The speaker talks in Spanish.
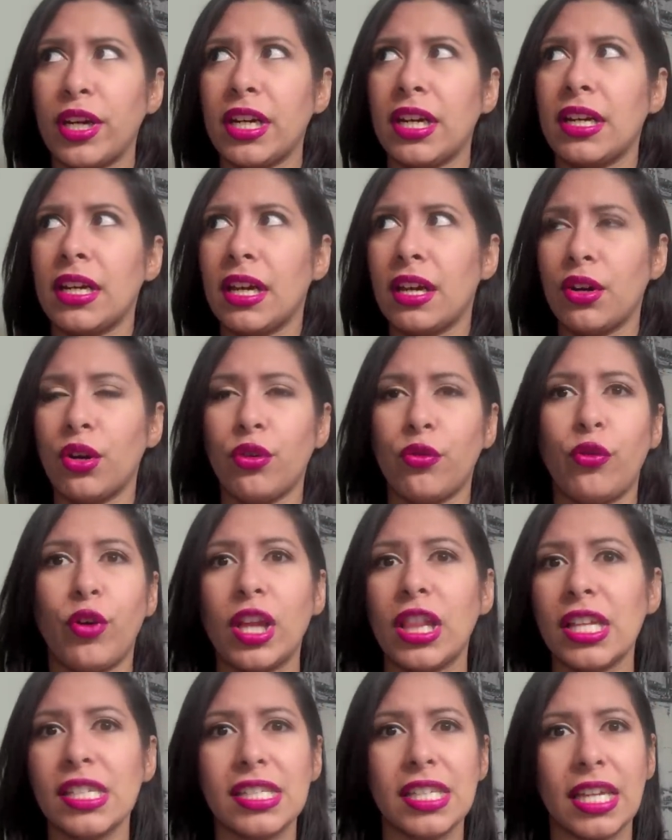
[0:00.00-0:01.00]
en enero o fue
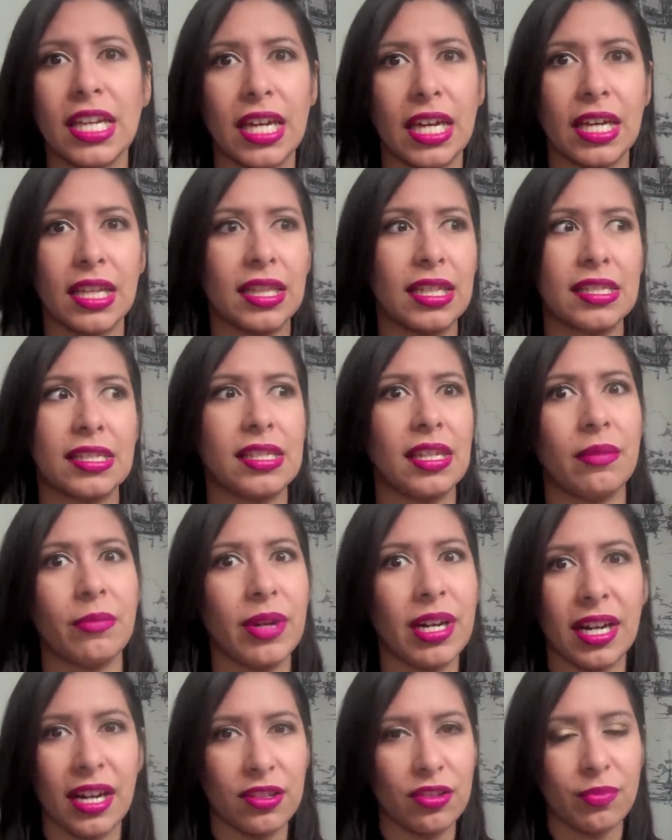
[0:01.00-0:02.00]
desde diciembre
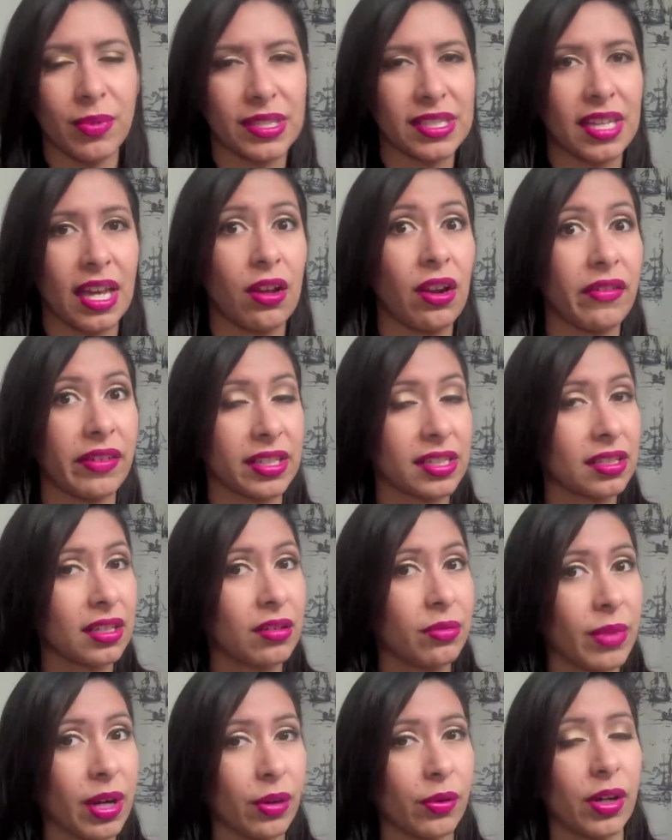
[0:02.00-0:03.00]
del año pasado, la verdad es que
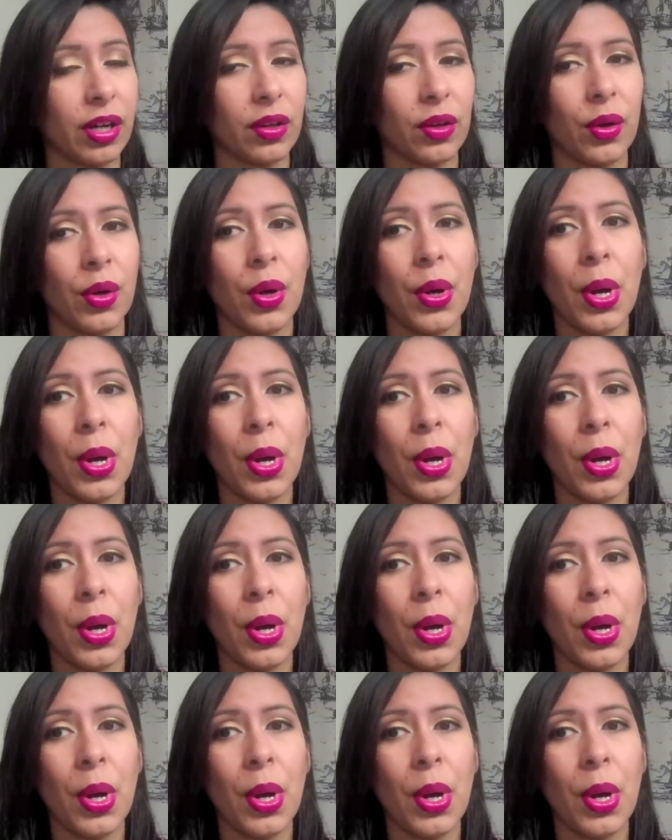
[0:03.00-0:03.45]
no me acuerdo.